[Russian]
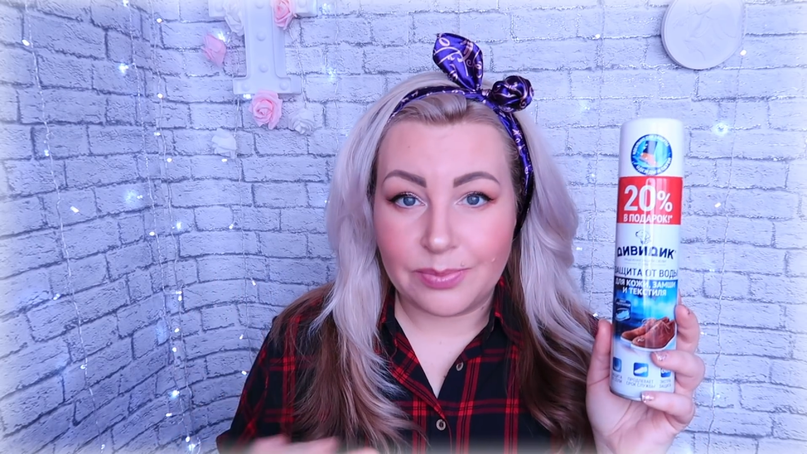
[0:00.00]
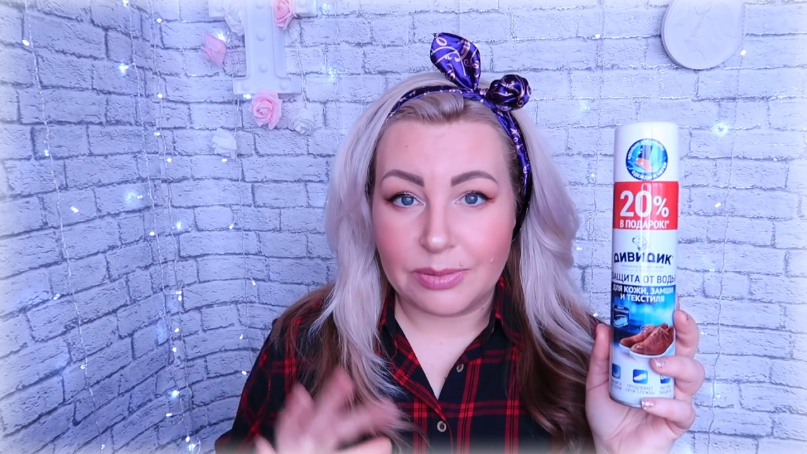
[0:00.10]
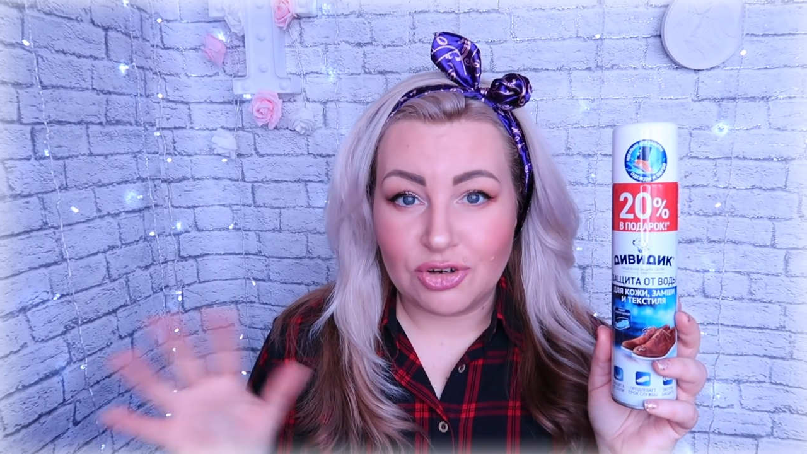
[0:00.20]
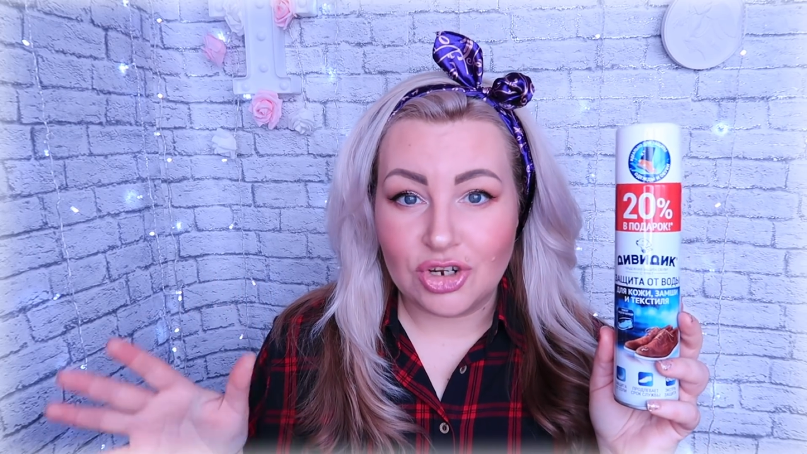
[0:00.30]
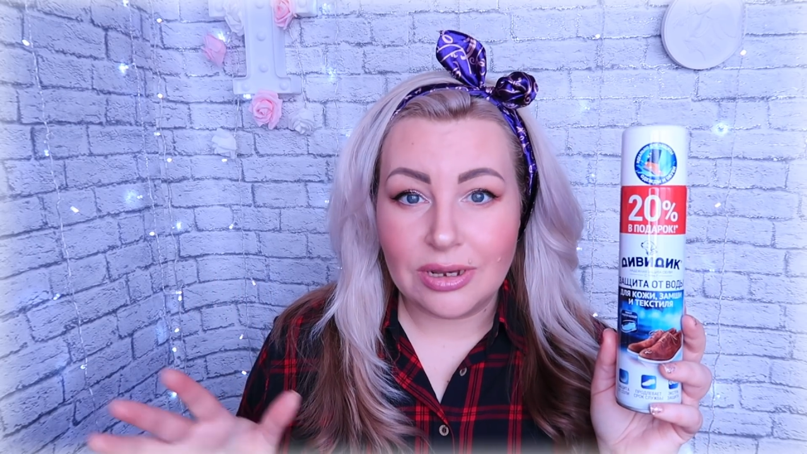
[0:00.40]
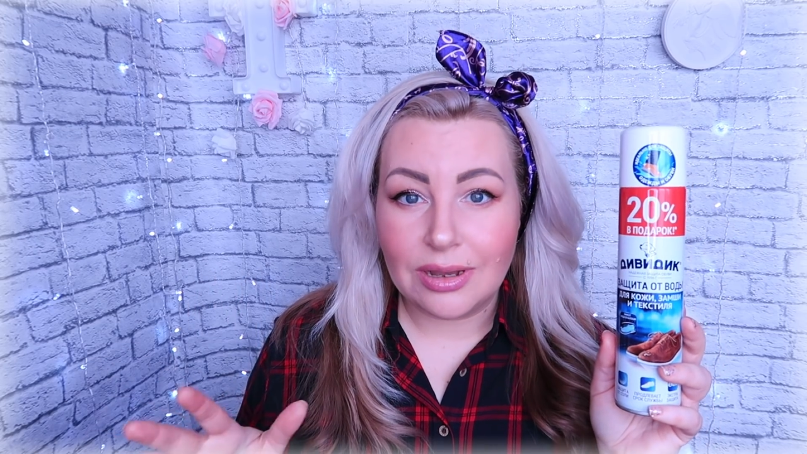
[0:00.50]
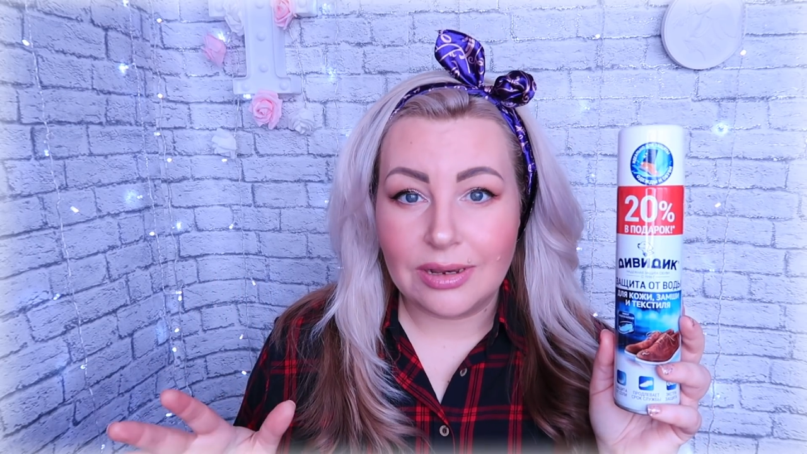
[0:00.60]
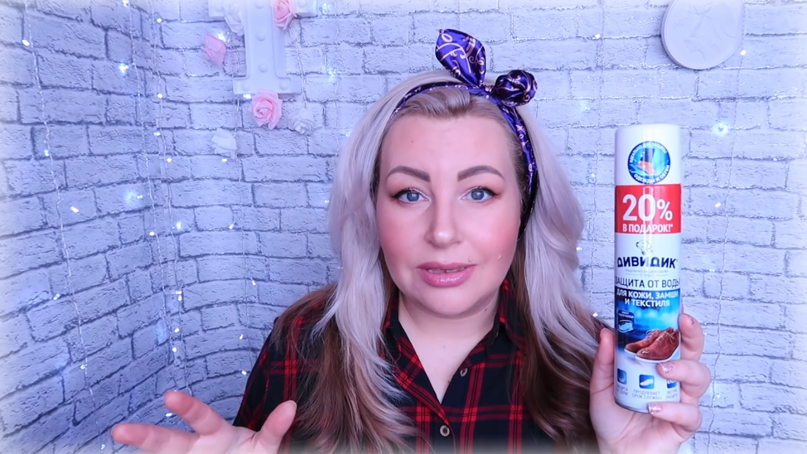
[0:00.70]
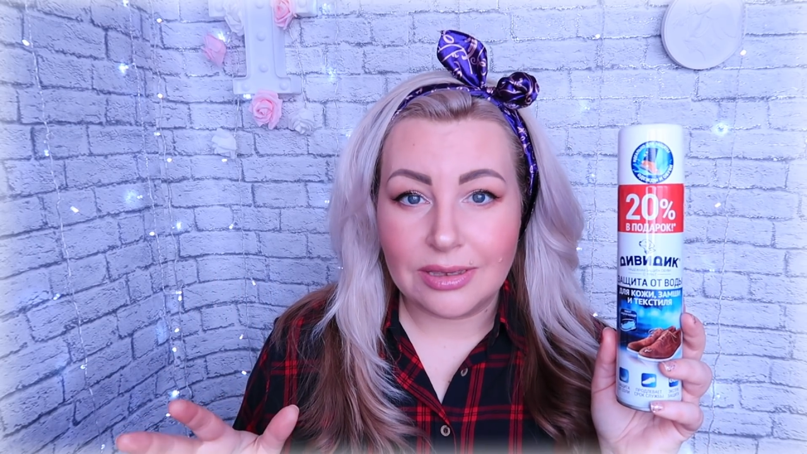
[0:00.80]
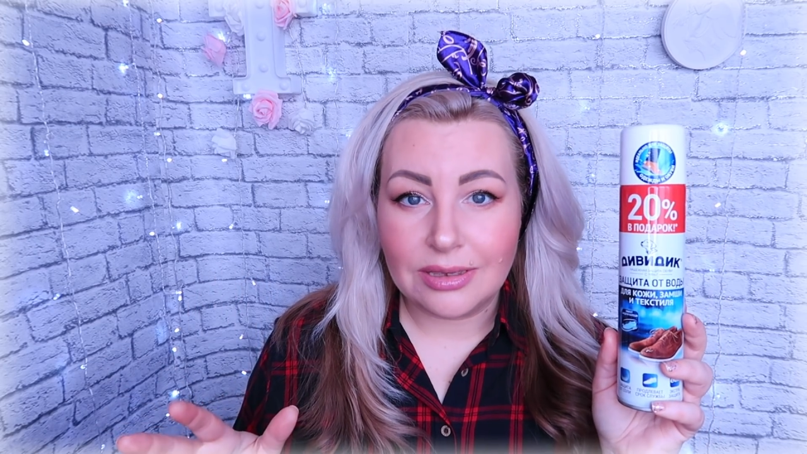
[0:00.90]

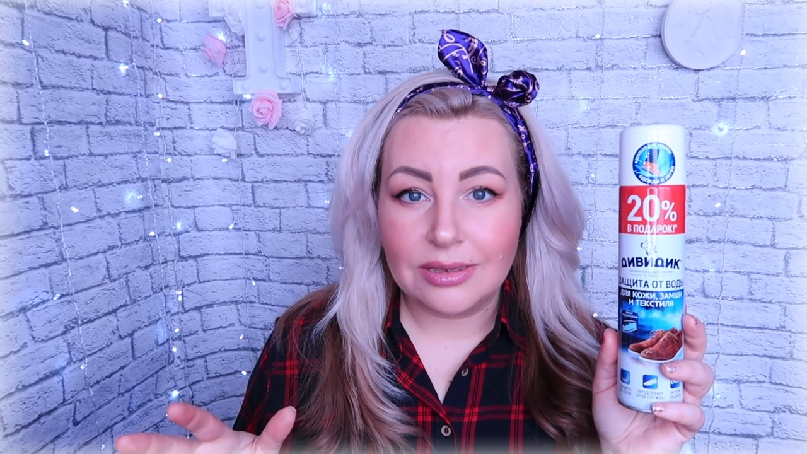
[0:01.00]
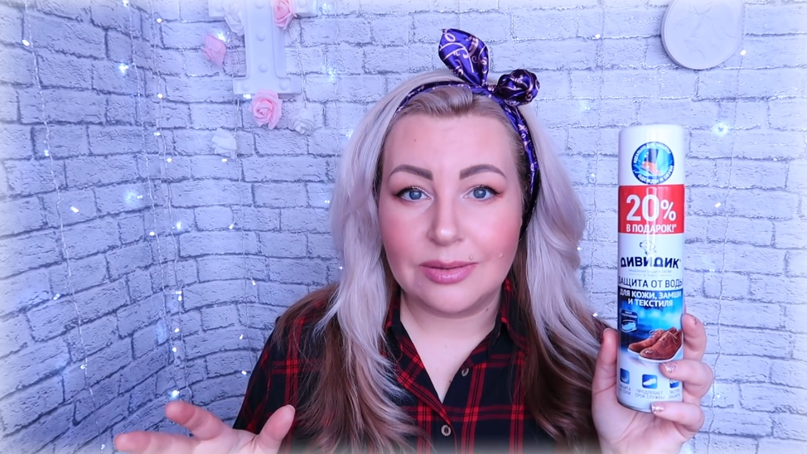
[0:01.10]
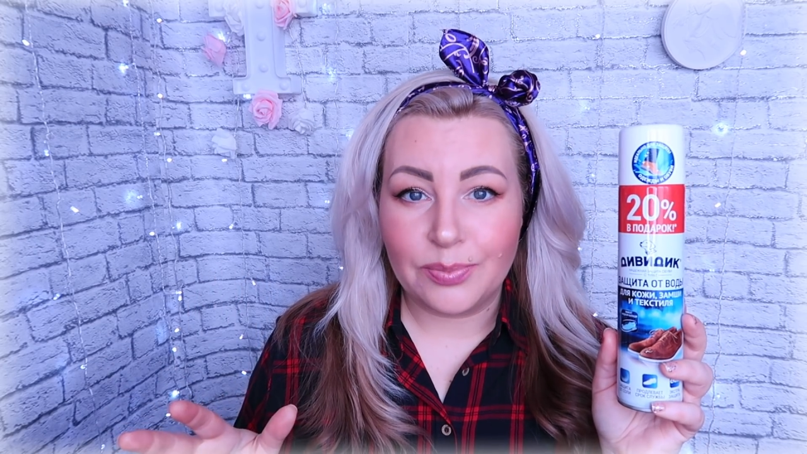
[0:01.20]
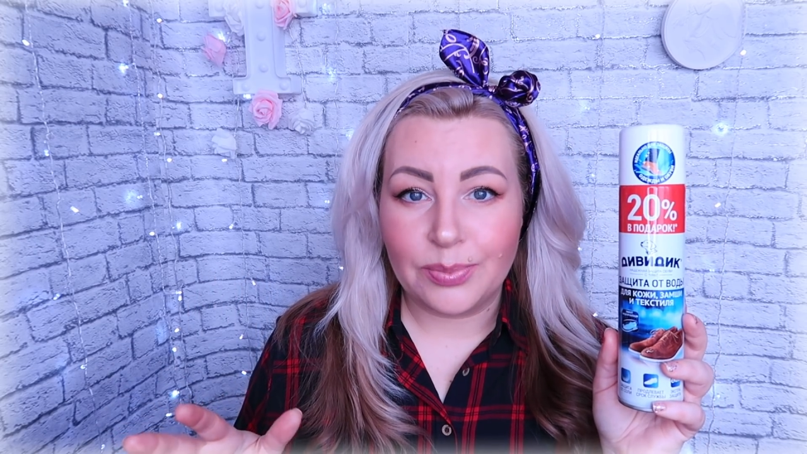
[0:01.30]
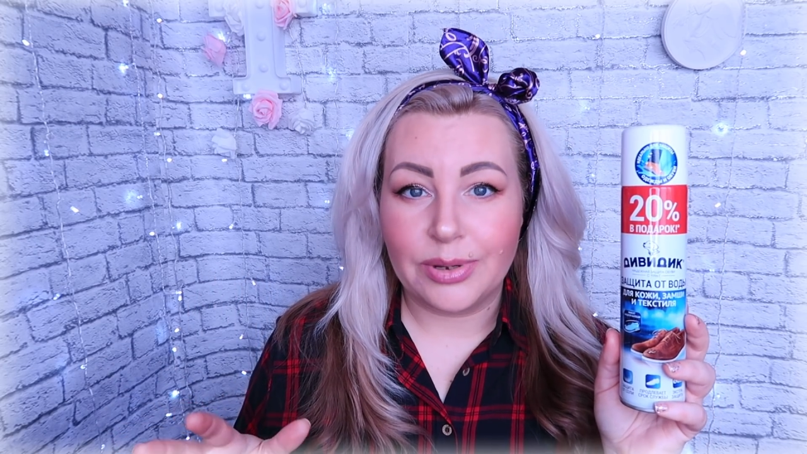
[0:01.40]
попшикали и,